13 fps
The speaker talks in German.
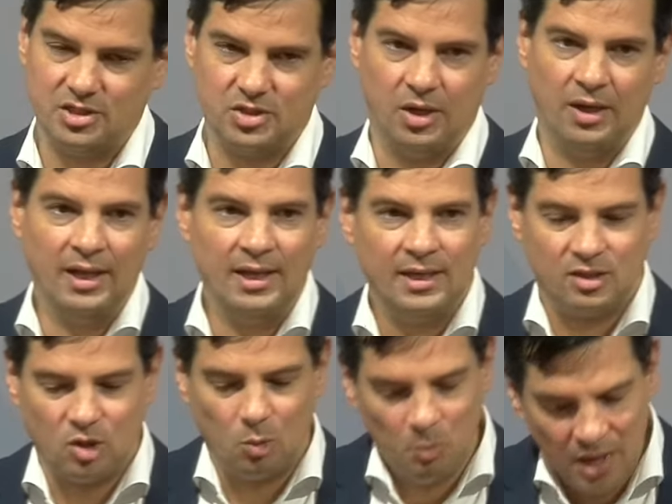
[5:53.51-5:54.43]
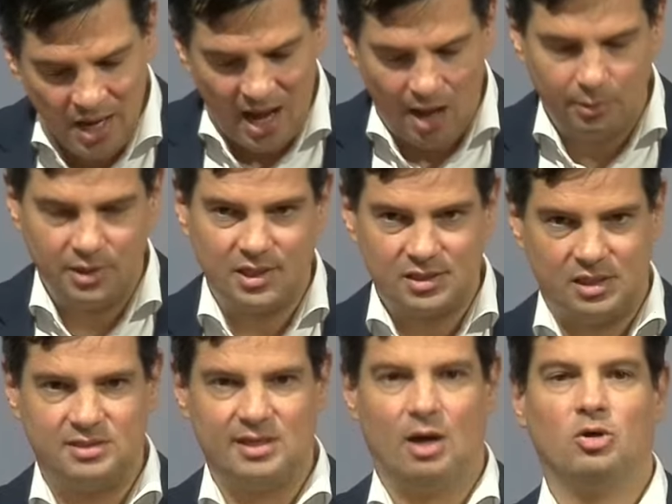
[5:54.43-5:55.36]
Also darum habe ich das
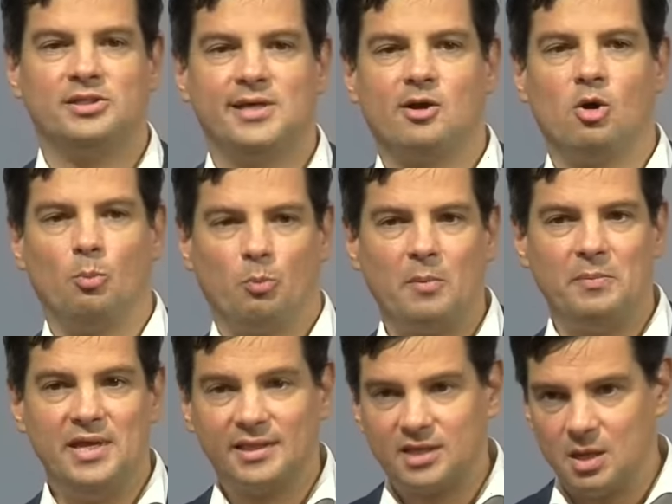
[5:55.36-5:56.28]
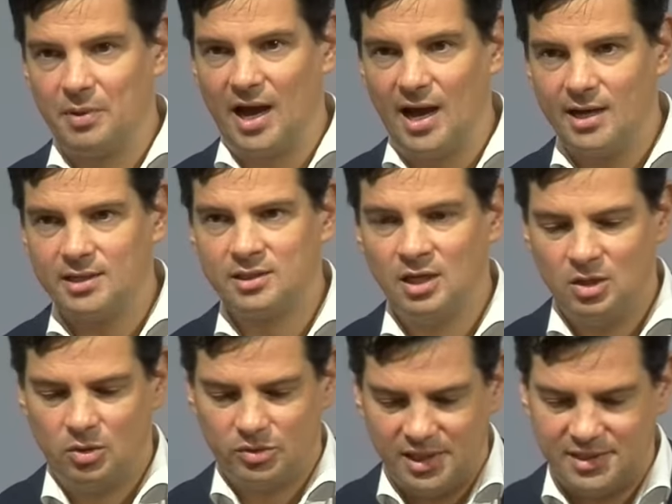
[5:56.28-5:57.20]
jetzt auch sehr komprimiert gebracht
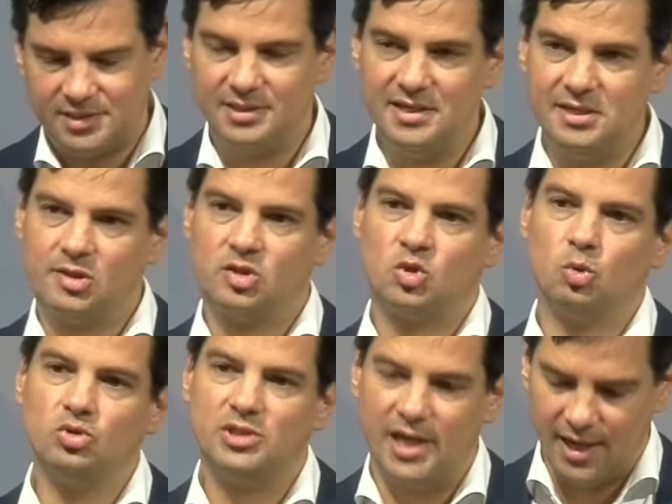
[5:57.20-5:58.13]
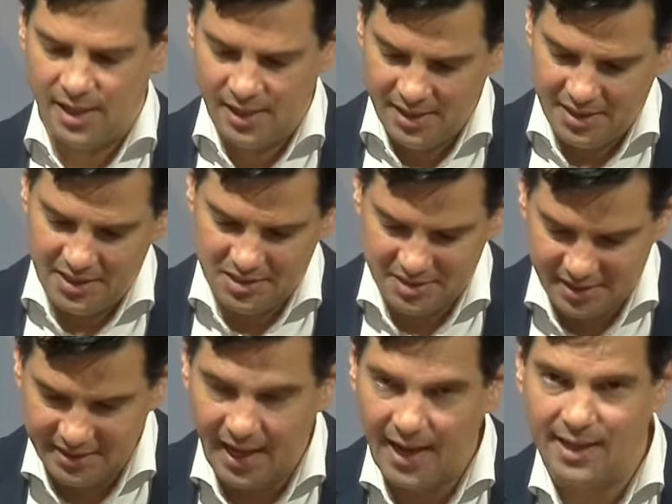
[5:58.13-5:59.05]
und jetzt nicht zu sehr ins
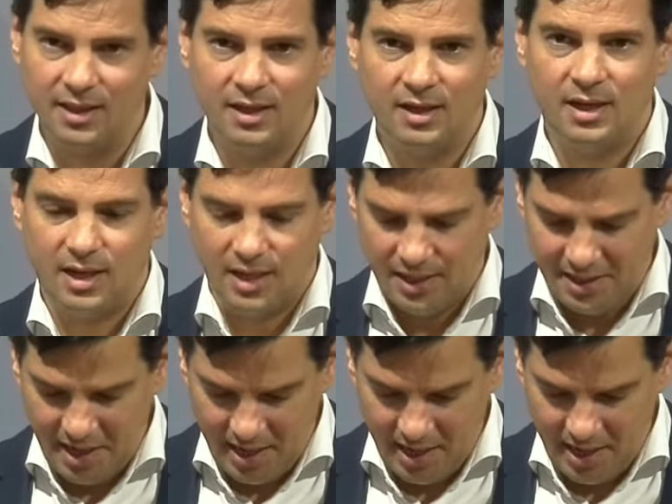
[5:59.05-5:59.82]
Detail äh,